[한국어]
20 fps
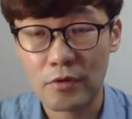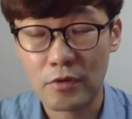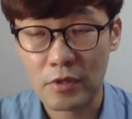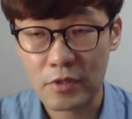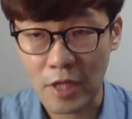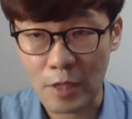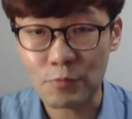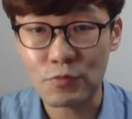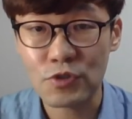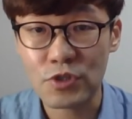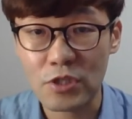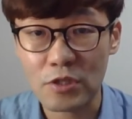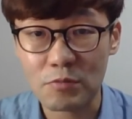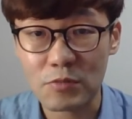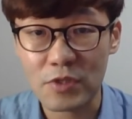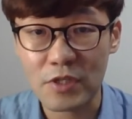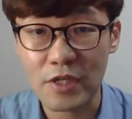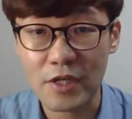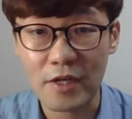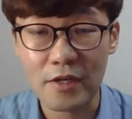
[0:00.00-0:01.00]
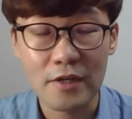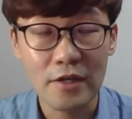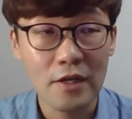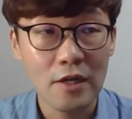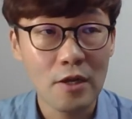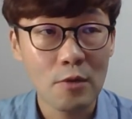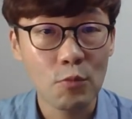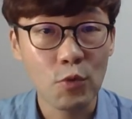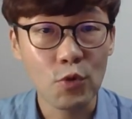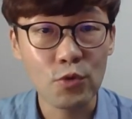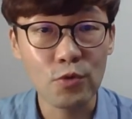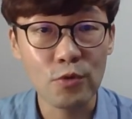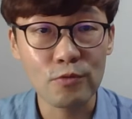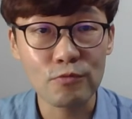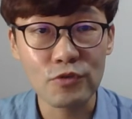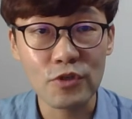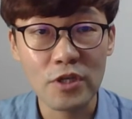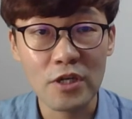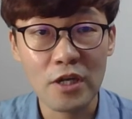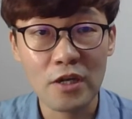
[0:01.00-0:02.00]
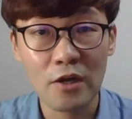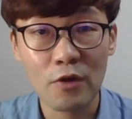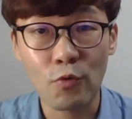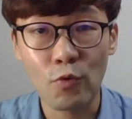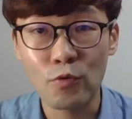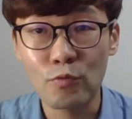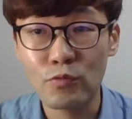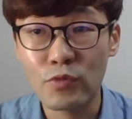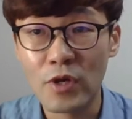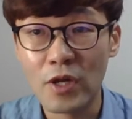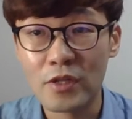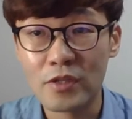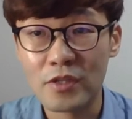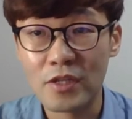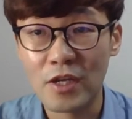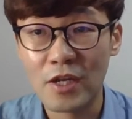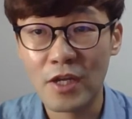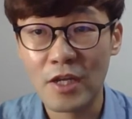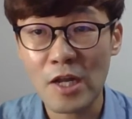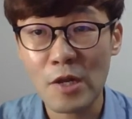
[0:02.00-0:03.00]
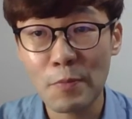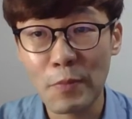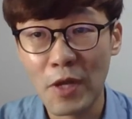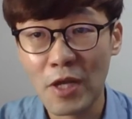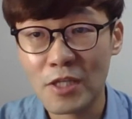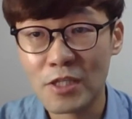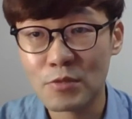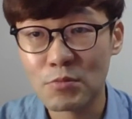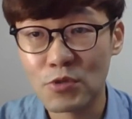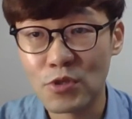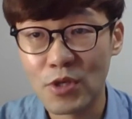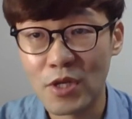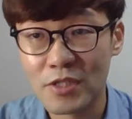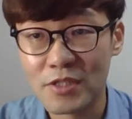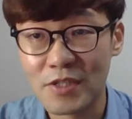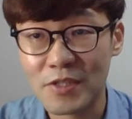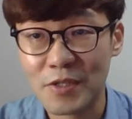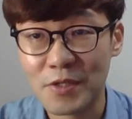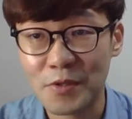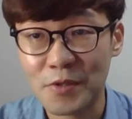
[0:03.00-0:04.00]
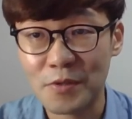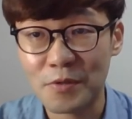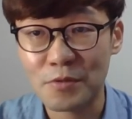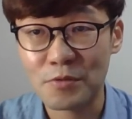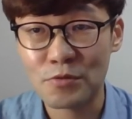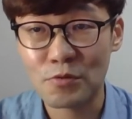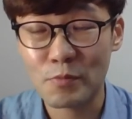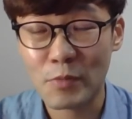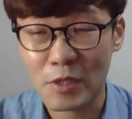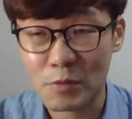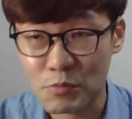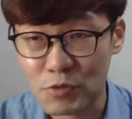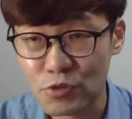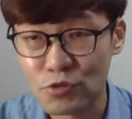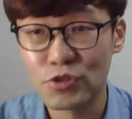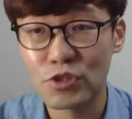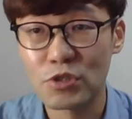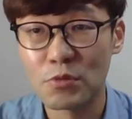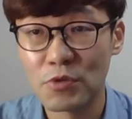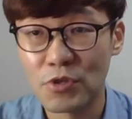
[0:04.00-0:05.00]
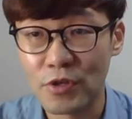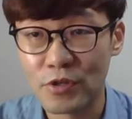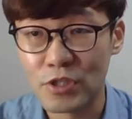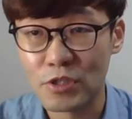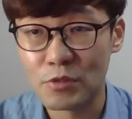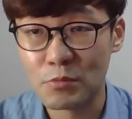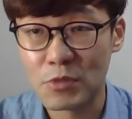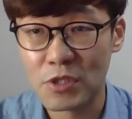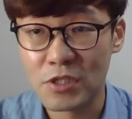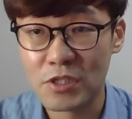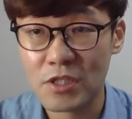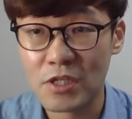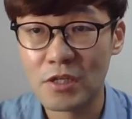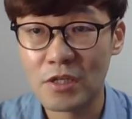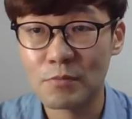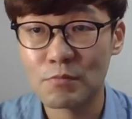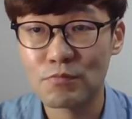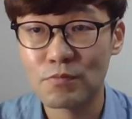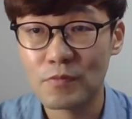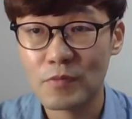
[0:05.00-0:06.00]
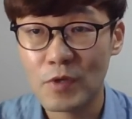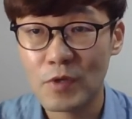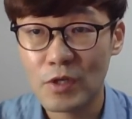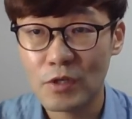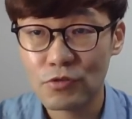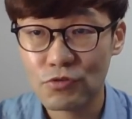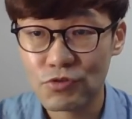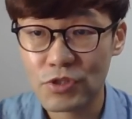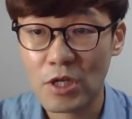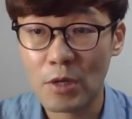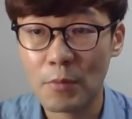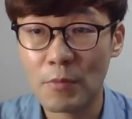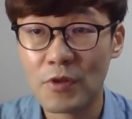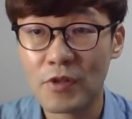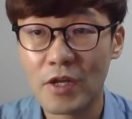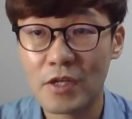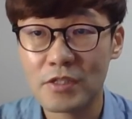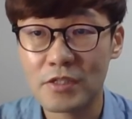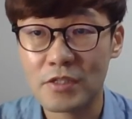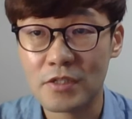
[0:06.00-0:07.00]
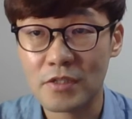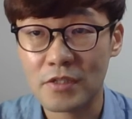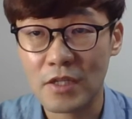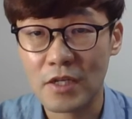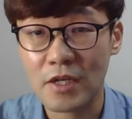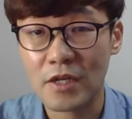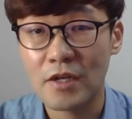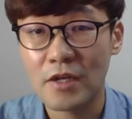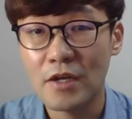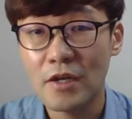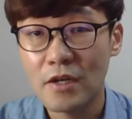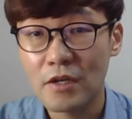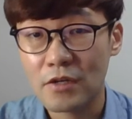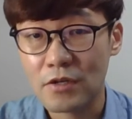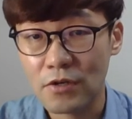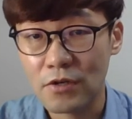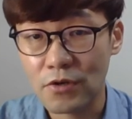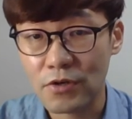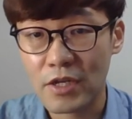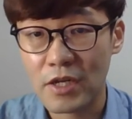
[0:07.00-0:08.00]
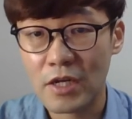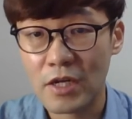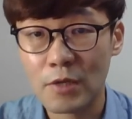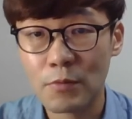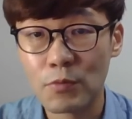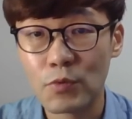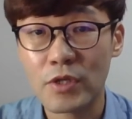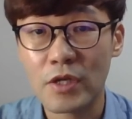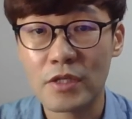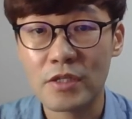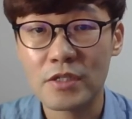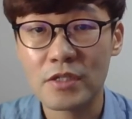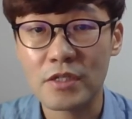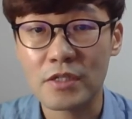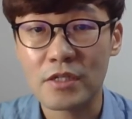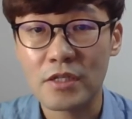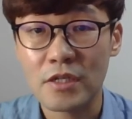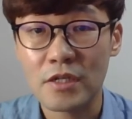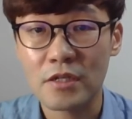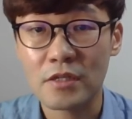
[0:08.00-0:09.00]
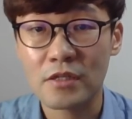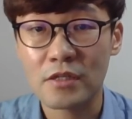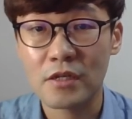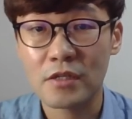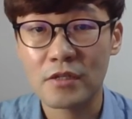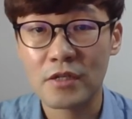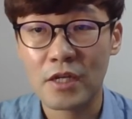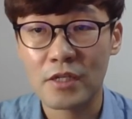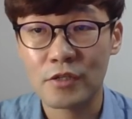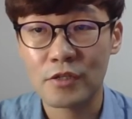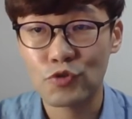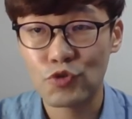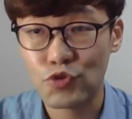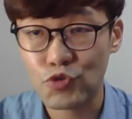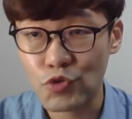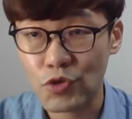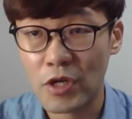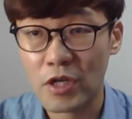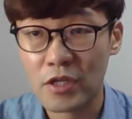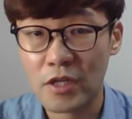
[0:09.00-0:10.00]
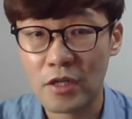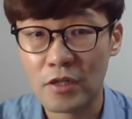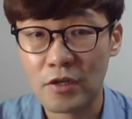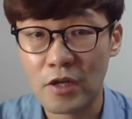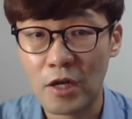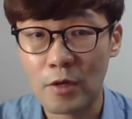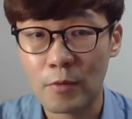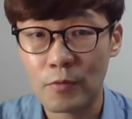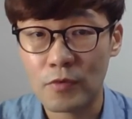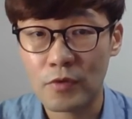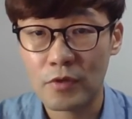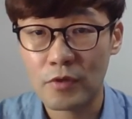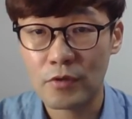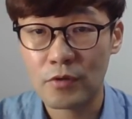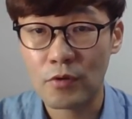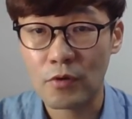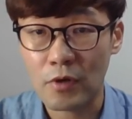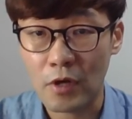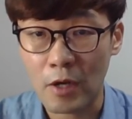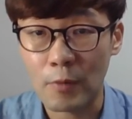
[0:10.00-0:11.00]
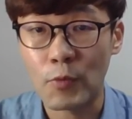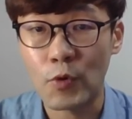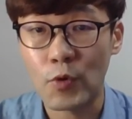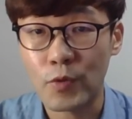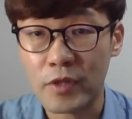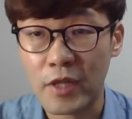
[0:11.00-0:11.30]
당부드립니다. 보통 우리가 공부할 때 1페이지부터 하잖아요. 보통 막 밑줄 치면서 열심히 시간 투자하면서 하시는데 그렇게 하기보다는 일단은 가장 중요하다는 과목, 과목